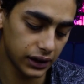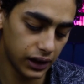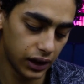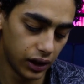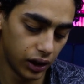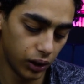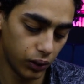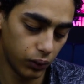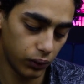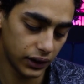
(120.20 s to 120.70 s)
ده
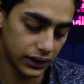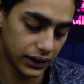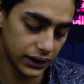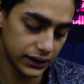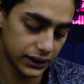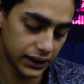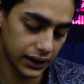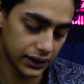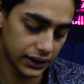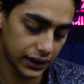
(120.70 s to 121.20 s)

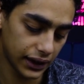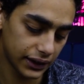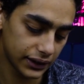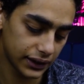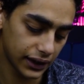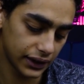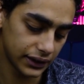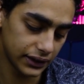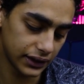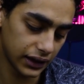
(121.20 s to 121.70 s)
وهتنزل
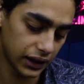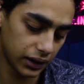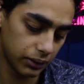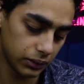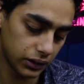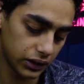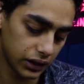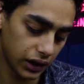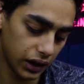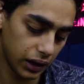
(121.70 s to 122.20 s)
لتحت عند
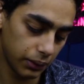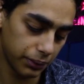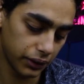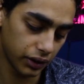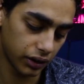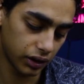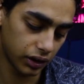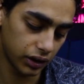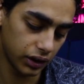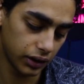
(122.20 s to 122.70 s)
كلمة اي
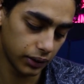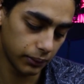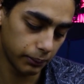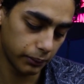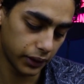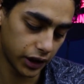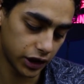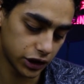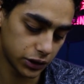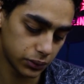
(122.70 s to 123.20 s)
بي اي
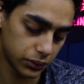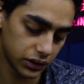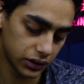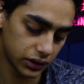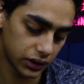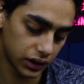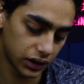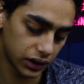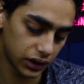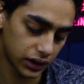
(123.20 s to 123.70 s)

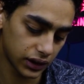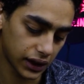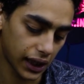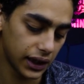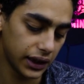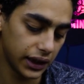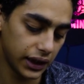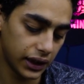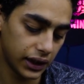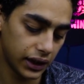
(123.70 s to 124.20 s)
مانجمنت هتضغط
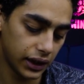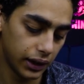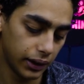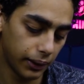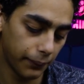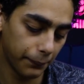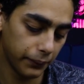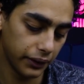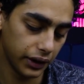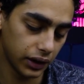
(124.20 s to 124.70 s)
عليها
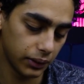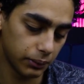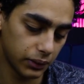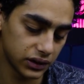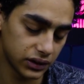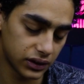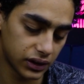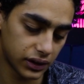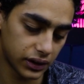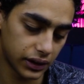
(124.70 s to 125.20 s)

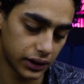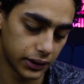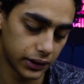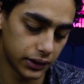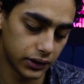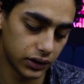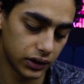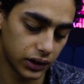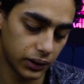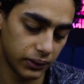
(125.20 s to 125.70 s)
بالمنظر ده
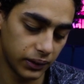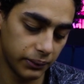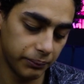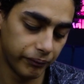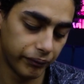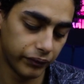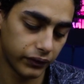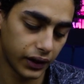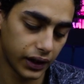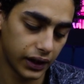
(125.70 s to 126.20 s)

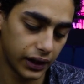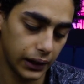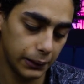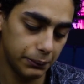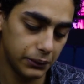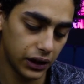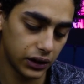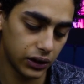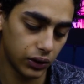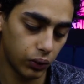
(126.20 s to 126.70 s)
تمام
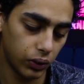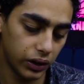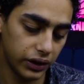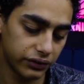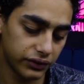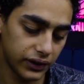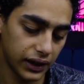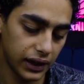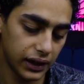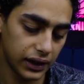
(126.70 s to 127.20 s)
هيبدأ ان هو
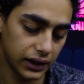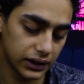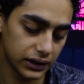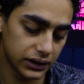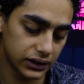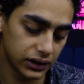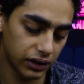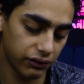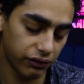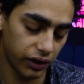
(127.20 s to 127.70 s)
يفتح لك
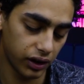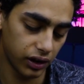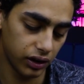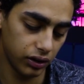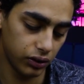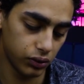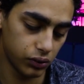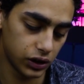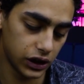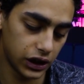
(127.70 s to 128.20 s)
الصفحة
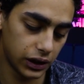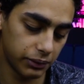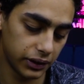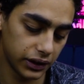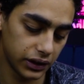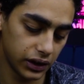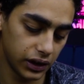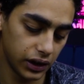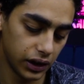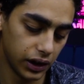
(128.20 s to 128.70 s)
اللي
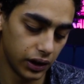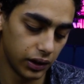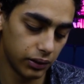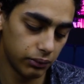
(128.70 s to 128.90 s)
قدامك دي